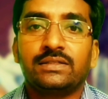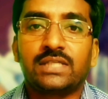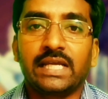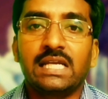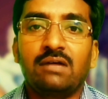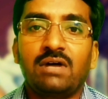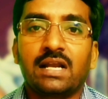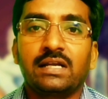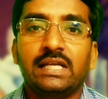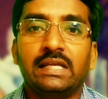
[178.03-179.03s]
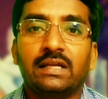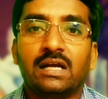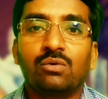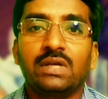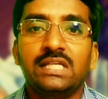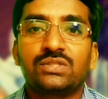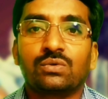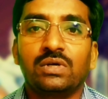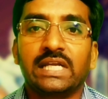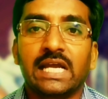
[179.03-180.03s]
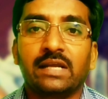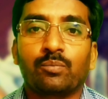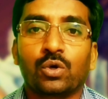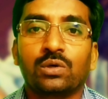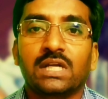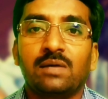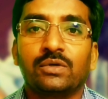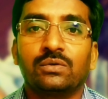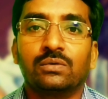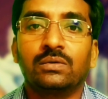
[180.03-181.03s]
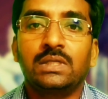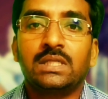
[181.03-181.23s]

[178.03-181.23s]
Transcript: చైనా వారిని కౌగిలించుకోండి అనే ప్రోగ్రాంను